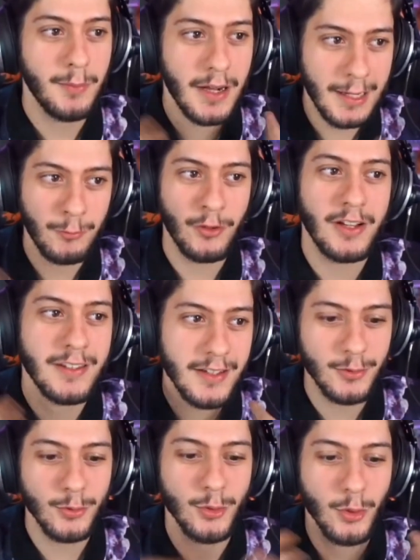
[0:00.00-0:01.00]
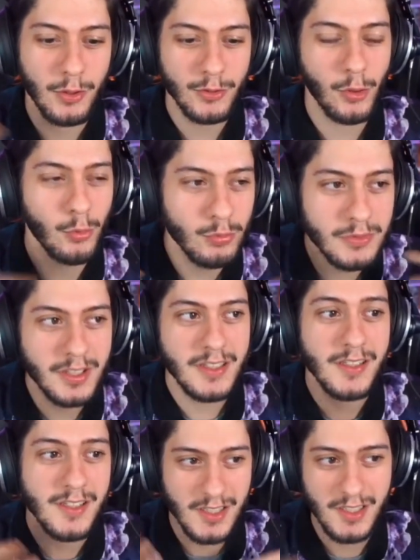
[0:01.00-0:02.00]
a Bakemonogatari è tutto quanto un
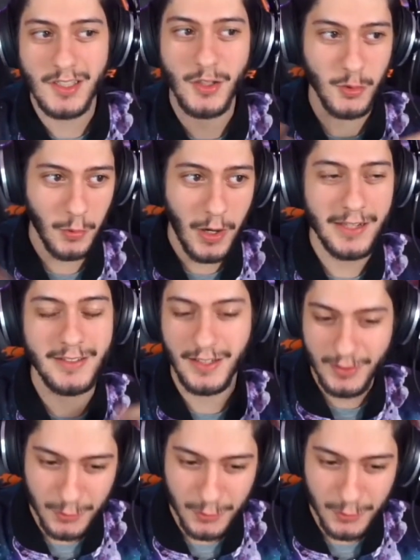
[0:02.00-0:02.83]
tease sessuale tra i